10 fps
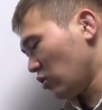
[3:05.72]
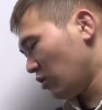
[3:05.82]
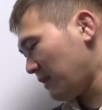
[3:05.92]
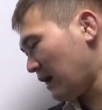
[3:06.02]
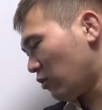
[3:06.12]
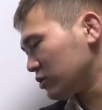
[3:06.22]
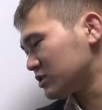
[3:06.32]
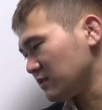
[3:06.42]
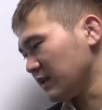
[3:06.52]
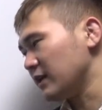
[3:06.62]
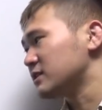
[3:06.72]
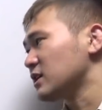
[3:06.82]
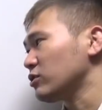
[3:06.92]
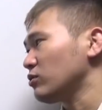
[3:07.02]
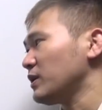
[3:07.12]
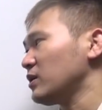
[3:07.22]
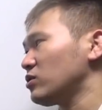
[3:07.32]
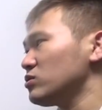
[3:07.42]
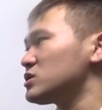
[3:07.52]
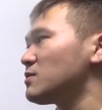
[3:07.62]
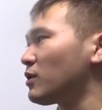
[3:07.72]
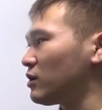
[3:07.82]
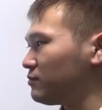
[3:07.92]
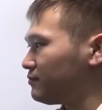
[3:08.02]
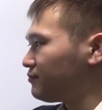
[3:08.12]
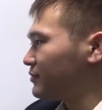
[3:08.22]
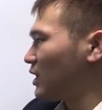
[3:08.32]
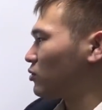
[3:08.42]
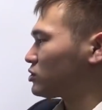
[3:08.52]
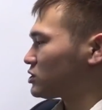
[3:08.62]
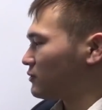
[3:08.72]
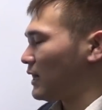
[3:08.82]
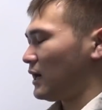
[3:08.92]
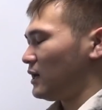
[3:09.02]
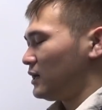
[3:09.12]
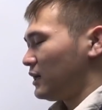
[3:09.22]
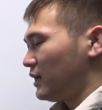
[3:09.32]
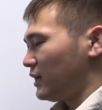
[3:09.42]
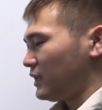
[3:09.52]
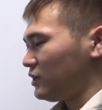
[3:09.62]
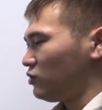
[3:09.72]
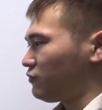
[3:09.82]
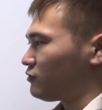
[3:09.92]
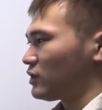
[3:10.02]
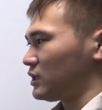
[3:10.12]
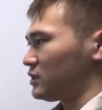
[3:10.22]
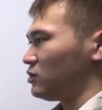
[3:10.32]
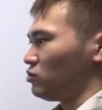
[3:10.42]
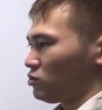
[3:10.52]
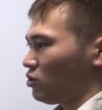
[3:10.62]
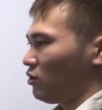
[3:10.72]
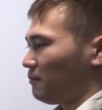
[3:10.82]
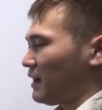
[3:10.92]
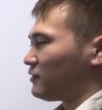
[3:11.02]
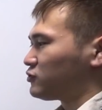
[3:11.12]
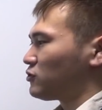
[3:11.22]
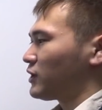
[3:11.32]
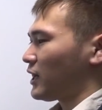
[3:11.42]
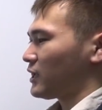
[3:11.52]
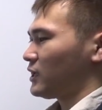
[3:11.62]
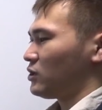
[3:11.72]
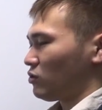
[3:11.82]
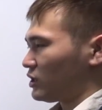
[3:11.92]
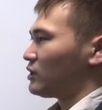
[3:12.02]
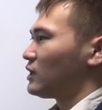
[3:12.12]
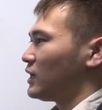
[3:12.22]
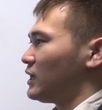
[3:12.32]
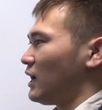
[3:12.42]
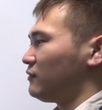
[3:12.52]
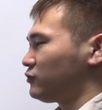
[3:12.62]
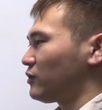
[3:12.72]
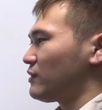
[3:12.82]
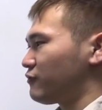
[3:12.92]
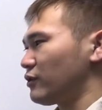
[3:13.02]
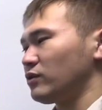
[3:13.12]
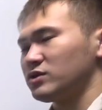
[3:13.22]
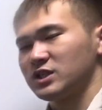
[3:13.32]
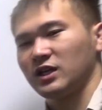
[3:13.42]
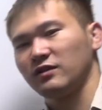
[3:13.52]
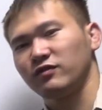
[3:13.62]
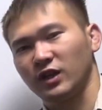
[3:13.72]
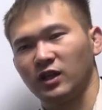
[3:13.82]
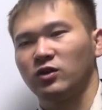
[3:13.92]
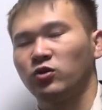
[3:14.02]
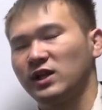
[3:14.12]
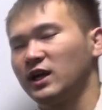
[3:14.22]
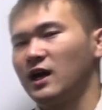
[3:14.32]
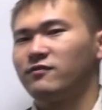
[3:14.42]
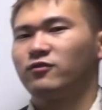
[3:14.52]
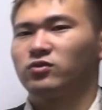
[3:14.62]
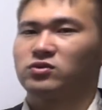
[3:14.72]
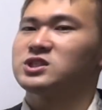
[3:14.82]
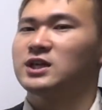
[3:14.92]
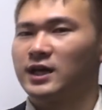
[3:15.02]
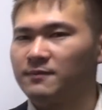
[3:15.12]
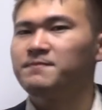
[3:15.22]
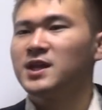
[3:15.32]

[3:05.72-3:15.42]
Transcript: まあ、こっちはね、ちゃんと勉強してもらう。で、こっちは、何をするかっていうと、まあ、そうならないように、いや、それはそれとして片付けて、取り返そうとしない。